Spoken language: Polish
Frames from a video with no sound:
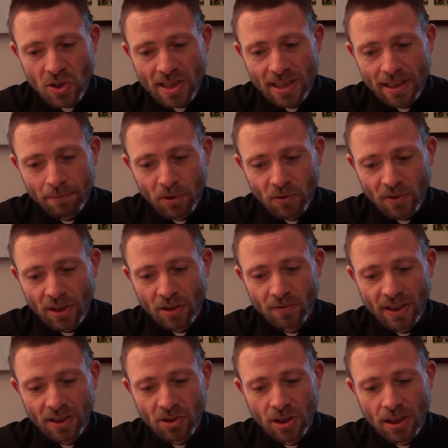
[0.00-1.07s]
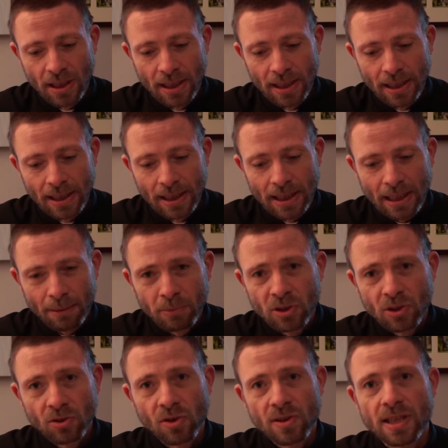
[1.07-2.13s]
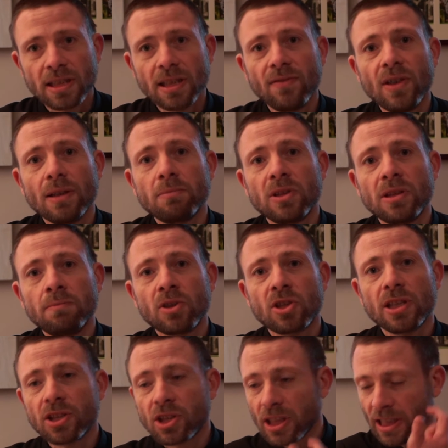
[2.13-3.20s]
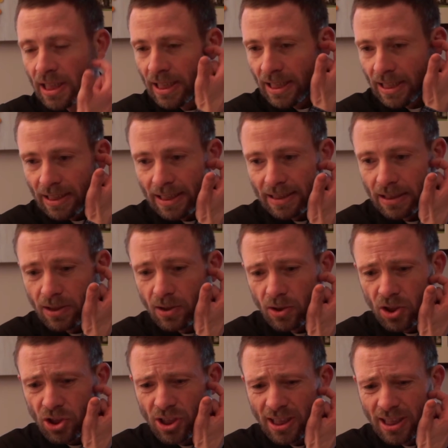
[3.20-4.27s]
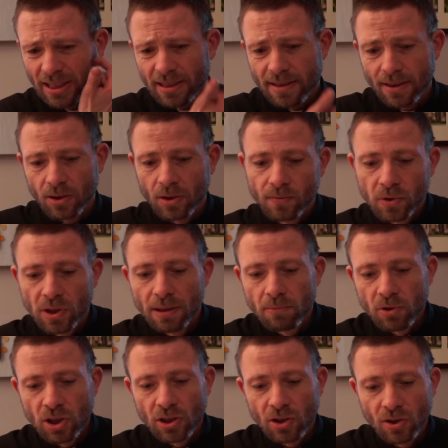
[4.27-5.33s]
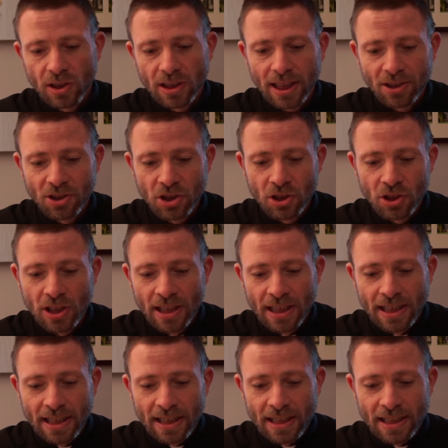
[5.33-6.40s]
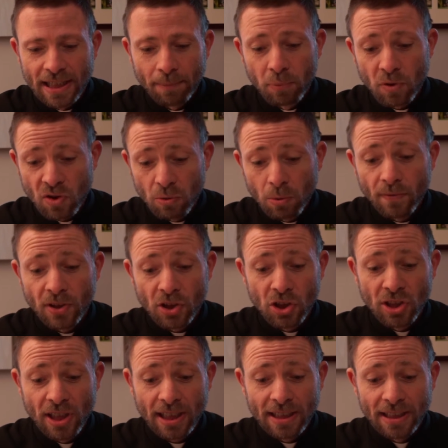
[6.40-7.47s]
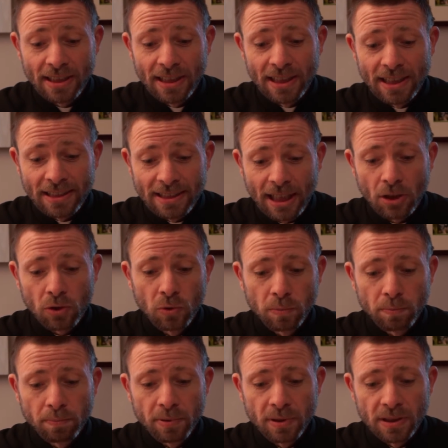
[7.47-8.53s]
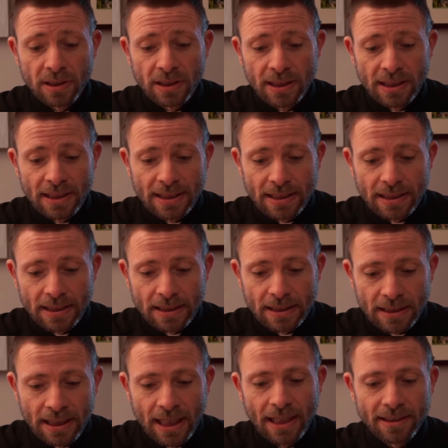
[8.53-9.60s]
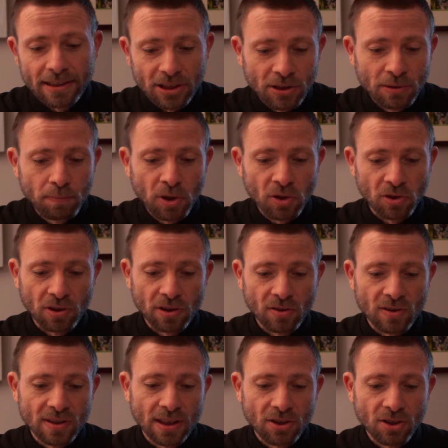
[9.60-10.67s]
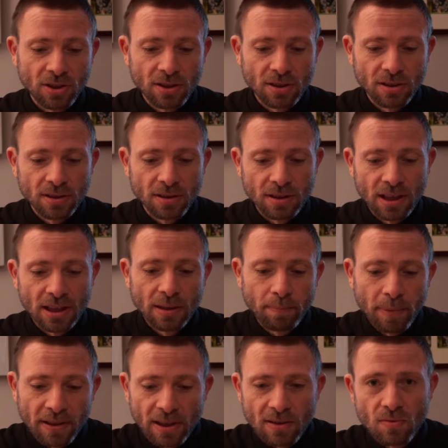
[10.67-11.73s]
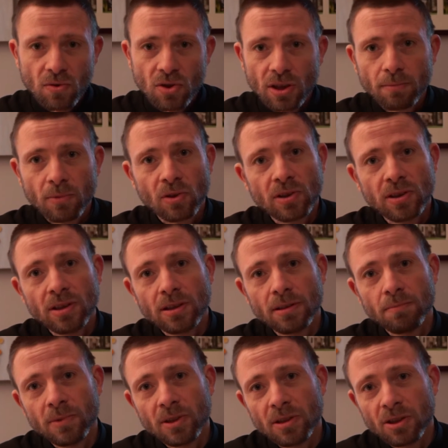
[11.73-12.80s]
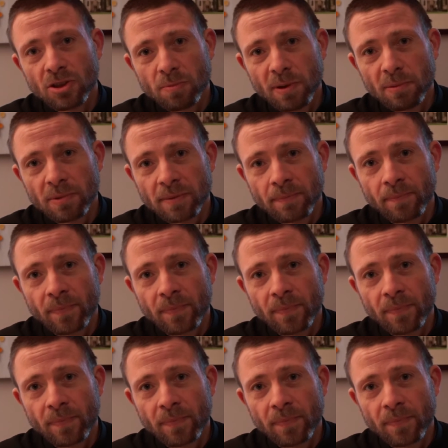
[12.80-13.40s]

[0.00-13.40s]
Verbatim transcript: chce nam ofiarować, a my do końca nie wiemy. I myślę, że dlatego też niekiedy zachowujemy się trochę jak ci apostołowie, czyli jak Jakub, Jan i Piotr. To znaczy, kiedy Pan Jezus się modli, my śpimy.